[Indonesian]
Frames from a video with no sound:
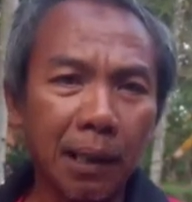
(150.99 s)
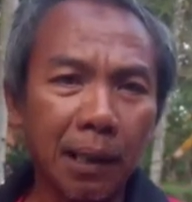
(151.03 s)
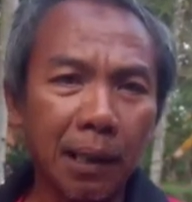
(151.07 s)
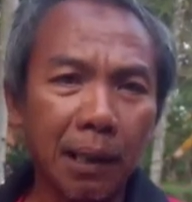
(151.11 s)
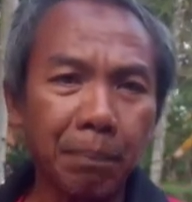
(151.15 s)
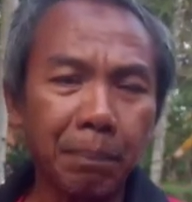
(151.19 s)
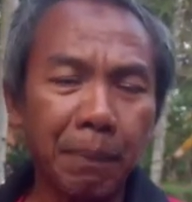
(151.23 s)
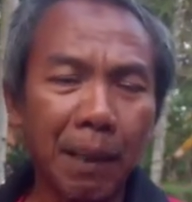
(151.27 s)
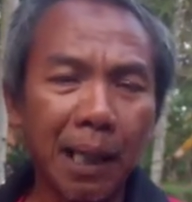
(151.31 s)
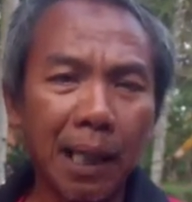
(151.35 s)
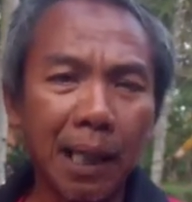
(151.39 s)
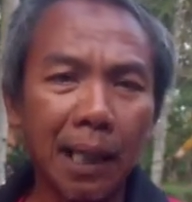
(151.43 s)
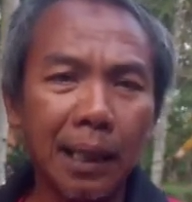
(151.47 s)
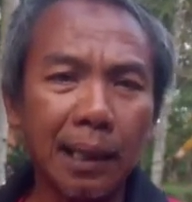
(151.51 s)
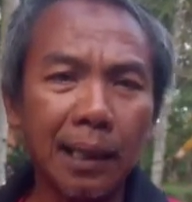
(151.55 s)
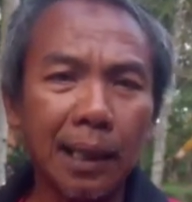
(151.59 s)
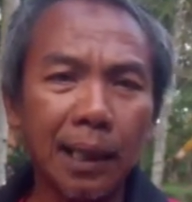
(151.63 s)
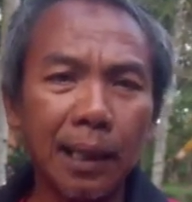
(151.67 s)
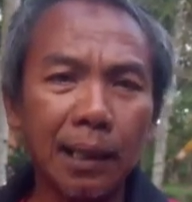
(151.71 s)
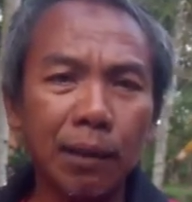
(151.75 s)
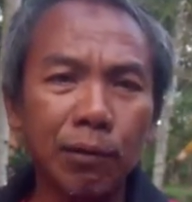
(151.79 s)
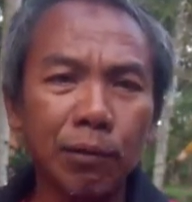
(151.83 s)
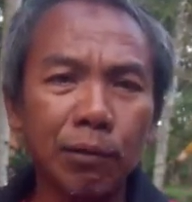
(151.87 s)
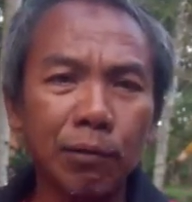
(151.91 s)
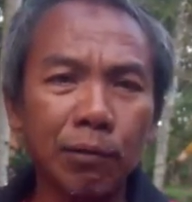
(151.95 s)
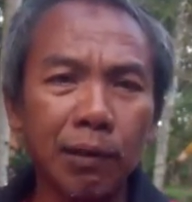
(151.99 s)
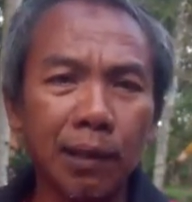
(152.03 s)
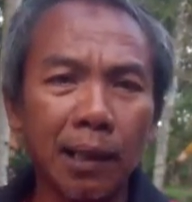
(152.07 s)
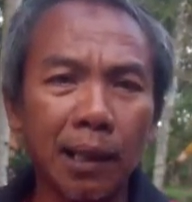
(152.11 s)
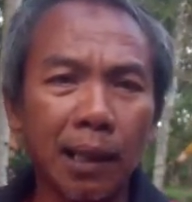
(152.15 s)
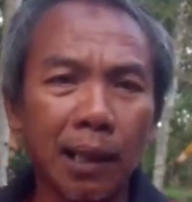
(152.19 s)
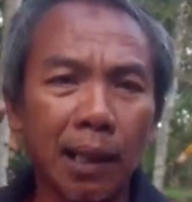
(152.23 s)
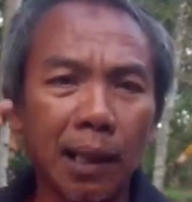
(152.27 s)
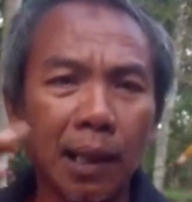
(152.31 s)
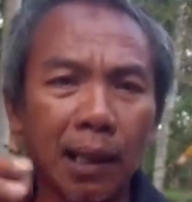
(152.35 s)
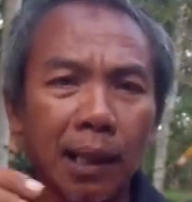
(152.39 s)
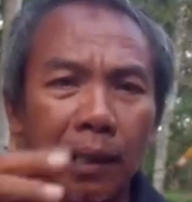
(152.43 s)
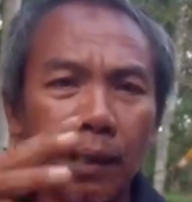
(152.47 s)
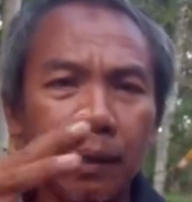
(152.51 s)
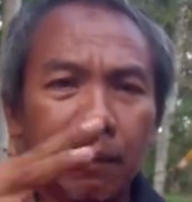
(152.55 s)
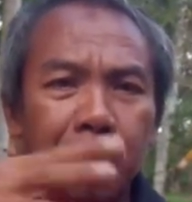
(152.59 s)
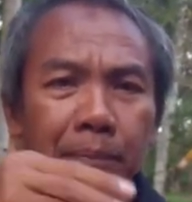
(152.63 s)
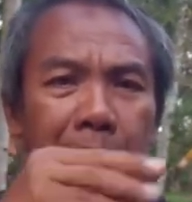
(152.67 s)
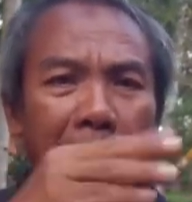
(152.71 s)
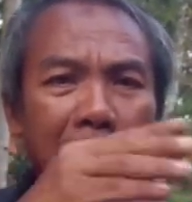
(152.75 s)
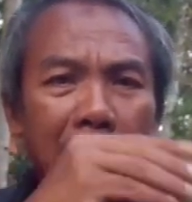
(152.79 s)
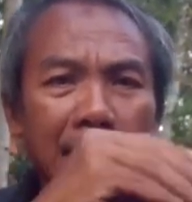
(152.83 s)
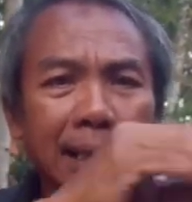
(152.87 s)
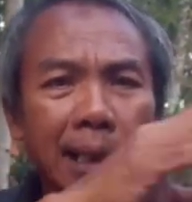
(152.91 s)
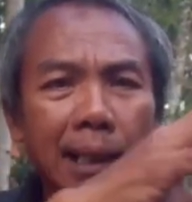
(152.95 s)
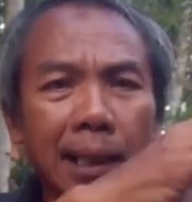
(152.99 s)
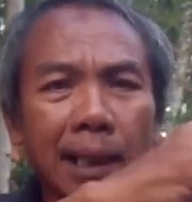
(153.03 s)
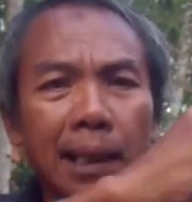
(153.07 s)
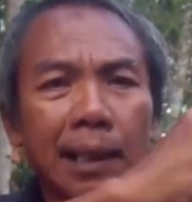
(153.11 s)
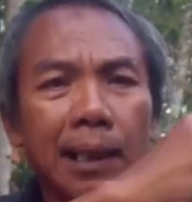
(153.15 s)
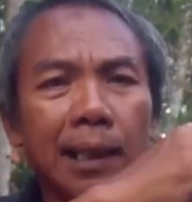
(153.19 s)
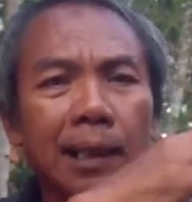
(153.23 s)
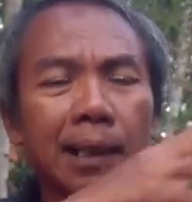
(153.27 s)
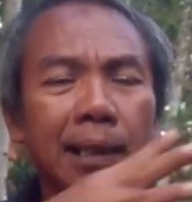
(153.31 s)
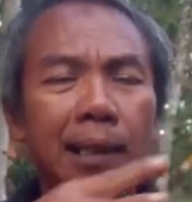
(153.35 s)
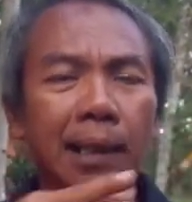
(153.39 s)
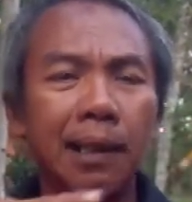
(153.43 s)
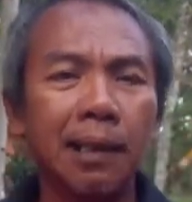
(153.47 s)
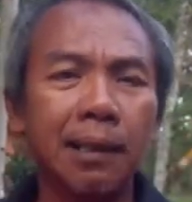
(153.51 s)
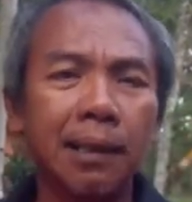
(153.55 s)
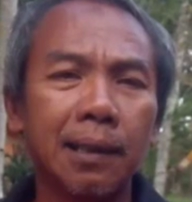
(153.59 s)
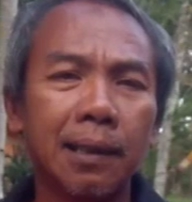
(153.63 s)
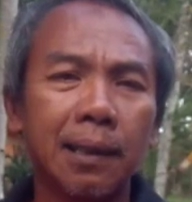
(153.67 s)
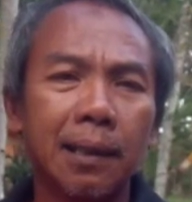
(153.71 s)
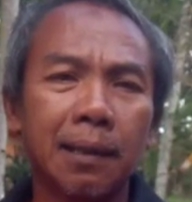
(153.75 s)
kepakannya itu sudah biasa ya gini ya